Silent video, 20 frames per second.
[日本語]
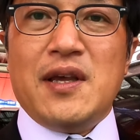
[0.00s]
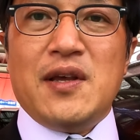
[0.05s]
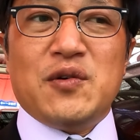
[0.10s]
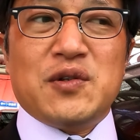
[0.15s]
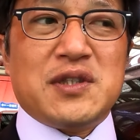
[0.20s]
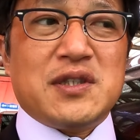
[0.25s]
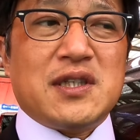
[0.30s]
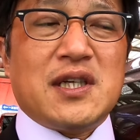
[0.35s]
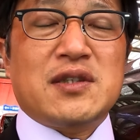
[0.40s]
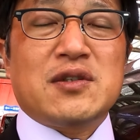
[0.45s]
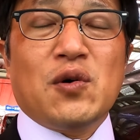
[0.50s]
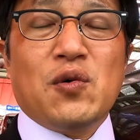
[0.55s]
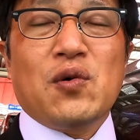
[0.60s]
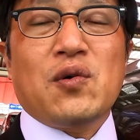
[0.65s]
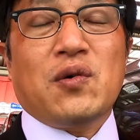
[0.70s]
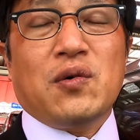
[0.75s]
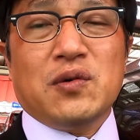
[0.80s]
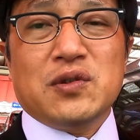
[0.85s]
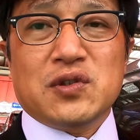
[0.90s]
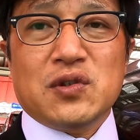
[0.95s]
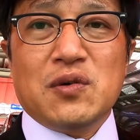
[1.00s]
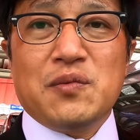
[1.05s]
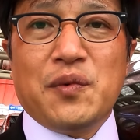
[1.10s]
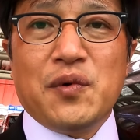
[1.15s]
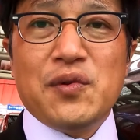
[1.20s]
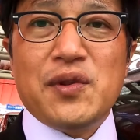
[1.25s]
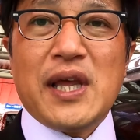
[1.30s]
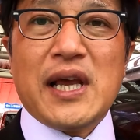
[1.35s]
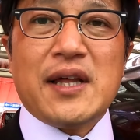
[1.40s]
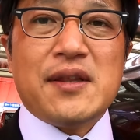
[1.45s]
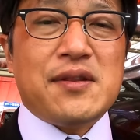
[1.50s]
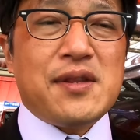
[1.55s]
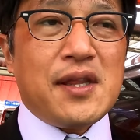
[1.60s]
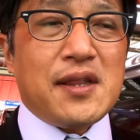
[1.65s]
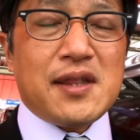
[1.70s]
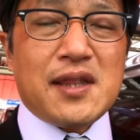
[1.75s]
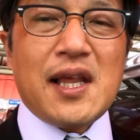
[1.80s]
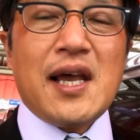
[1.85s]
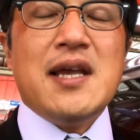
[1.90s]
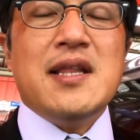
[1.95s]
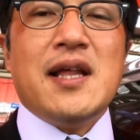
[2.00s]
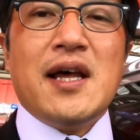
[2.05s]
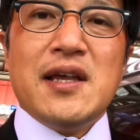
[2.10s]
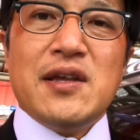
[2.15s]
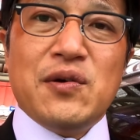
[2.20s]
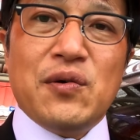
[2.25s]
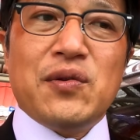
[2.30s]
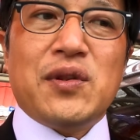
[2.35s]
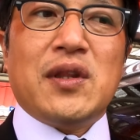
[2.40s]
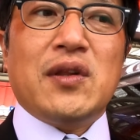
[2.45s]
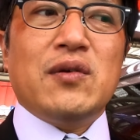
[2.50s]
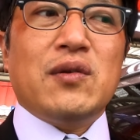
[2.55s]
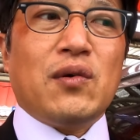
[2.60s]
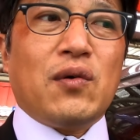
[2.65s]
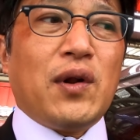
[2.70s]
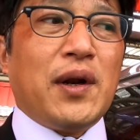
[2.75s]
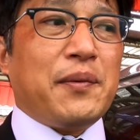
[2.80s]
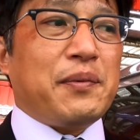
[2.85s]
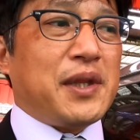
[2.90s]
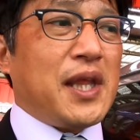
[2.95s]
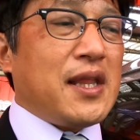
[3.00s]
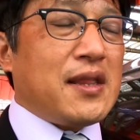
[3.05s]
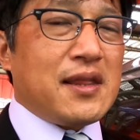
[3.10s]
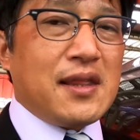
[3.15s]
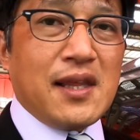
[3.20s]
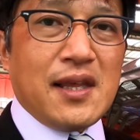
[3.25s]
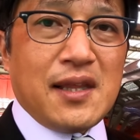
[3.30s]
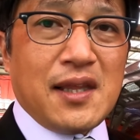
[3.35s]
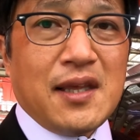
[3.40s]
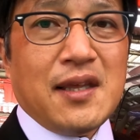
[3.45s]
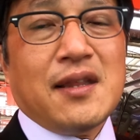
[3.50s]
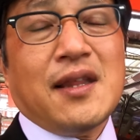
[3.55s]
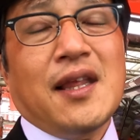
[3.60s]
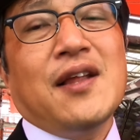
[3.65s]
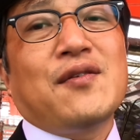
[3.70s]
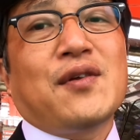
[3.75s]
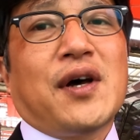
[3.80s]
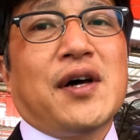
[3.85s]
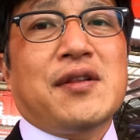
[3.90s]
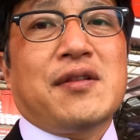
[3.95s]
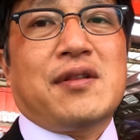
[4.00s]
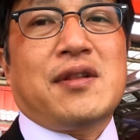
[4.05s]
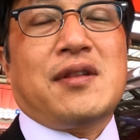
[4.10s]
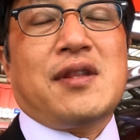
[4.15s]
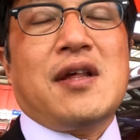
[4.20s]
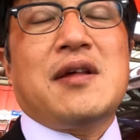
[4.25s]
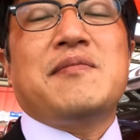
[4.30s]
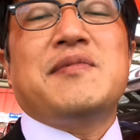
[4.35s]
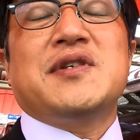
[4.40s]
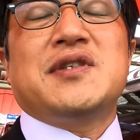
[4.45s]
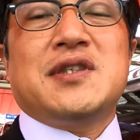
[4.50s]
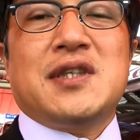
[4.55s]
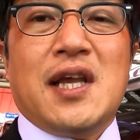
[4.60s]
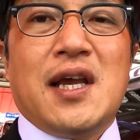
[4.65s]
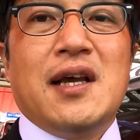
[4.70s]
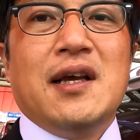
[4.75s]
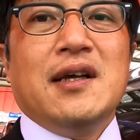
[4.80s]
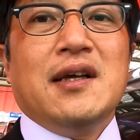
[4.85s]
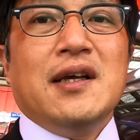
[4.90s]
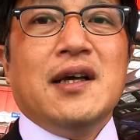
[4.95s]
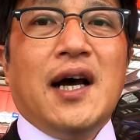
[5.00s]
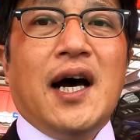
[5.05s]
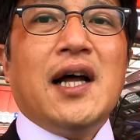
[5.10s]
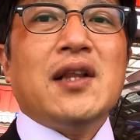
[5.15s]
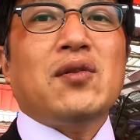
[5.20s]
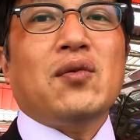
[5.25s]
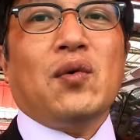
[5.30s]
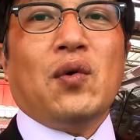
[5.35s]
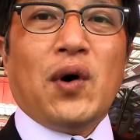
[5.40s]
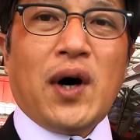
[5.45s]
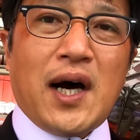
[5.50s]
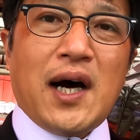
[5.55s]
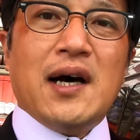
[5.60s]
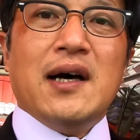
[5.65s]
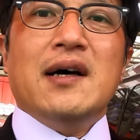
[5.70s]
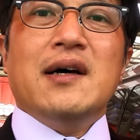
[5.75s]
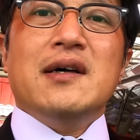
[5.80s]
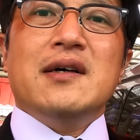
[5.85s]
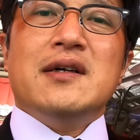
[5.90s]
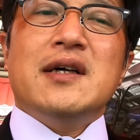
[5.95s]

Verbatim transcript: 要するに走行上問題が絶対ないよっていうところは徹底的に手抜かず整備して、あとは